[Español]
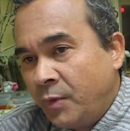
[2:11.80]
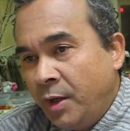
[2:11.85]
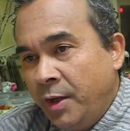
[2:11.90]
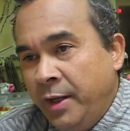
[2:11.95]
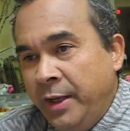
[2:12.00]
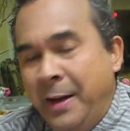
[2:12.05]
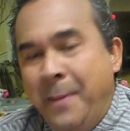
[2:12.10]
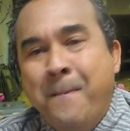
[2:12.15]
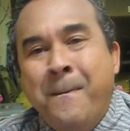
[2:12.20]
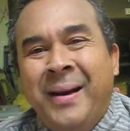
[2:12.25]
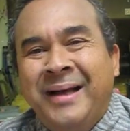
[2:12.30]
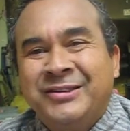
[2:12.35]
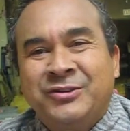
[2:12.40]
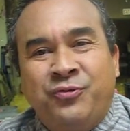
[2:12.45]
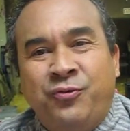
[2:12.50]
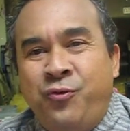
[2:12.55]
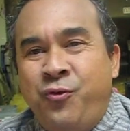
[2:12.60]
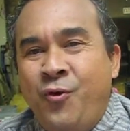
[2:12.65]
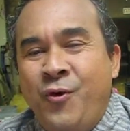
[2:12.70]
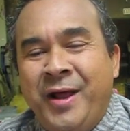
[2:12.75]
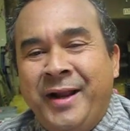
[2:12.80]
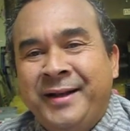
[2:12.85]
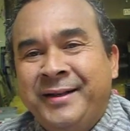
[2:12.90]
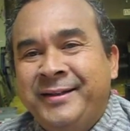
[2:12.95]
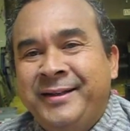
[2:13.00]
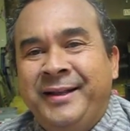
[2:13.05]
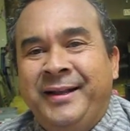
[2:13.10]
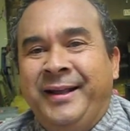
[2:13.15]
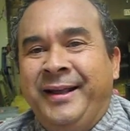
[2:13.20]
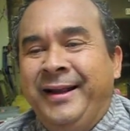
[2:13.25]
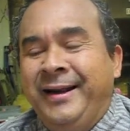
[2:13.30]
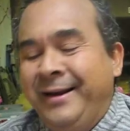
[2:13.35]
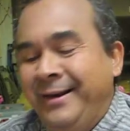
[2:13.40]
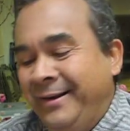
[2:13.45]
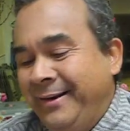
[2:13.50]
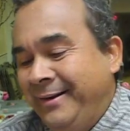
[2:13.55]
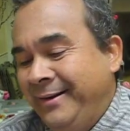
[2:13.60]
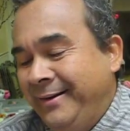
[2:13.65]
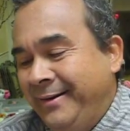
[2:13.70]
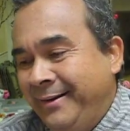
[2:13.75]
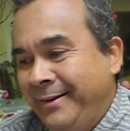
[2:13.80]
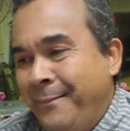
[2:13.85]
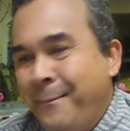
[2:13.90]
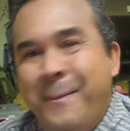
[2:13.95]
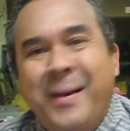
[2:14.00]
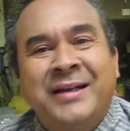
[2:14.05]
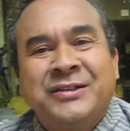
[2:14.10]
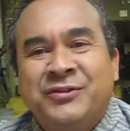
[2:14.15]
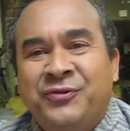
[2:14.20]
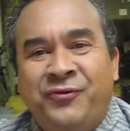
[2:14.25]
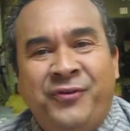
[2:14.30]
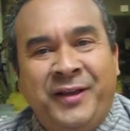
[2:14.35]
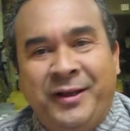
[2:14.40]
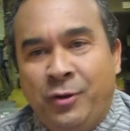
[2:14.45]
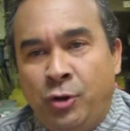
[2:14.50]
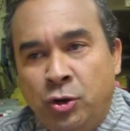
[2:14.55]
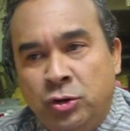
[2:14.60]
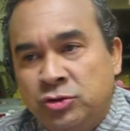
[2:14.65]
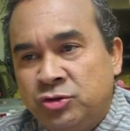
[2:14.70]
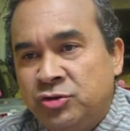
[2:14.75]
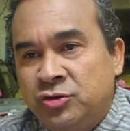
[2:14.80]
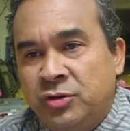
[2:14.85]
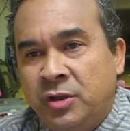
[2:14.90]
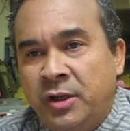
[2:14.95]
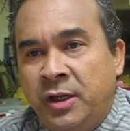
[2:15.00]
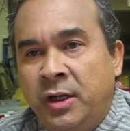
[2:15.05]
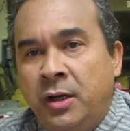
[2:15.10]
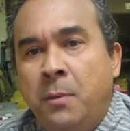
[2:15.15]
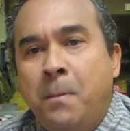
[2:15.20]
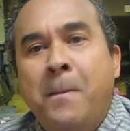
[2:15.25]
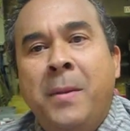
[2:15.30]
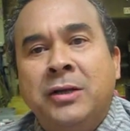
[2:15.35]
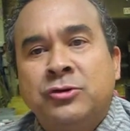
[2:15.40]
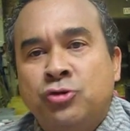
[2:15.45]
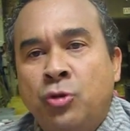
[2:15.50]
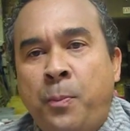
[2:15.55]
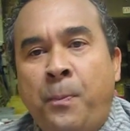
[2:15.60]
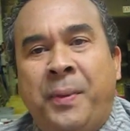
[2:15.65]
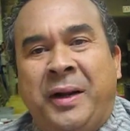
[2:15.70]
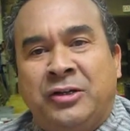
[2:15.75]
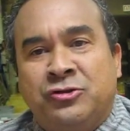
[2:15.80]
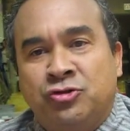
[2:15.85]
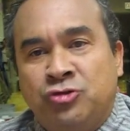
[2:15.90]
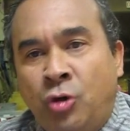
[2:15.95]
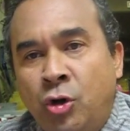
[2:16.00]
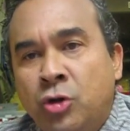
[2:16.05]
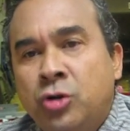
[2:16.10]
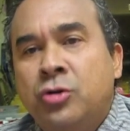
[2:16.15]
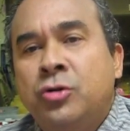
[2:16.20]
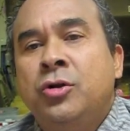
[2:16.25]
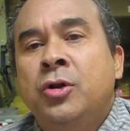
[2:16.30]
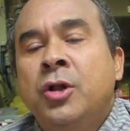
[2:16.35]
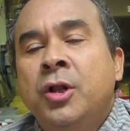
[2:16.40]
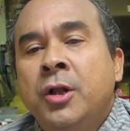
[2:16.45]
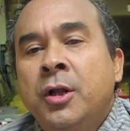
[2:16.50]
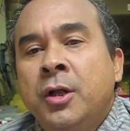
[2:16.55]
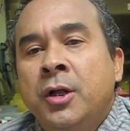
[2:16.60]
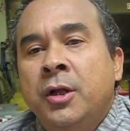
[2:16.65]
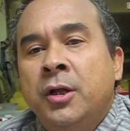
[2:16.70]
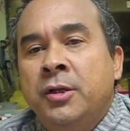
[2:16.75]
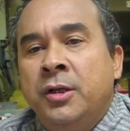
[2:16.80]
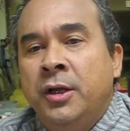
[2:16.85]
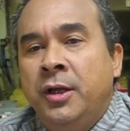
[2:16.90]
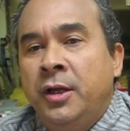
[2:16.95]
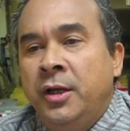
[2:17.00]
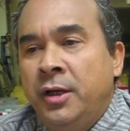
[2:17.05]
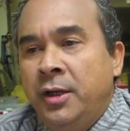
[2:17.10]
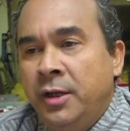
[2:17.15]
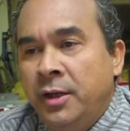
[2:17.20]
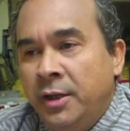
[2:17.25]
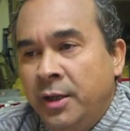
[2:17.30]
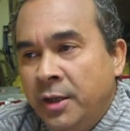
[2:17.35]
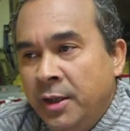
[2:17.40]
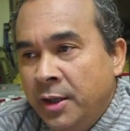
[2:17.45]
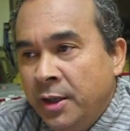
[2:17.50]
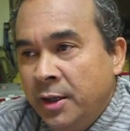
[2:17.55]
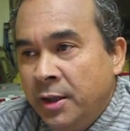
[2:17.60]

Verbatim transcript: el más fuerte, el más feroz, el más opresor eh,